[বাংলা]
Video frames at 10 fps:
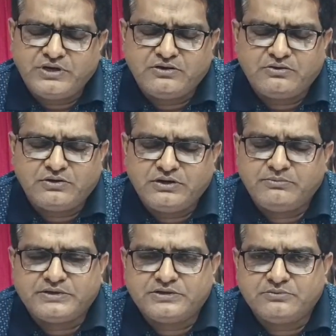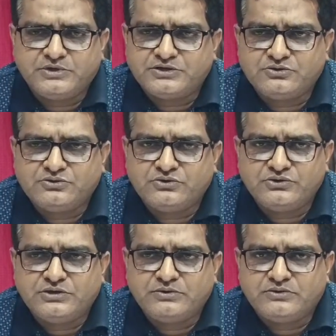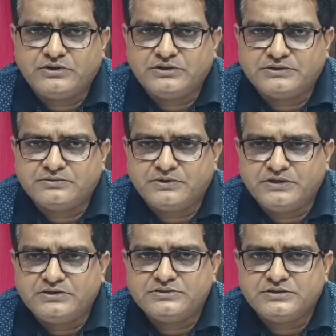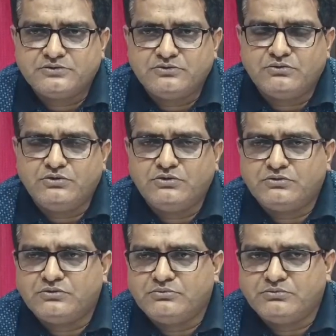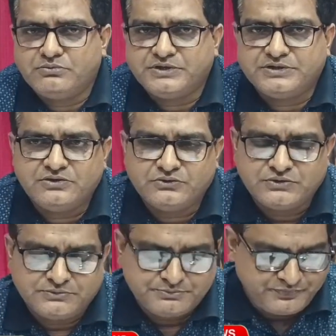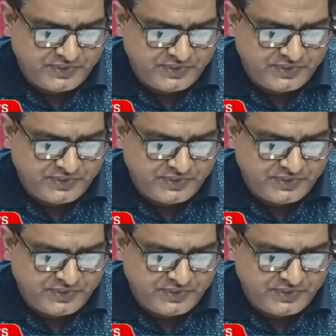অনেক অনেক ব্যক্তি ব্যক্তিগত নথি আমরা ওখানে দেখতে পাই যেগুলো অন্য কোনো ব্যক্তির নথি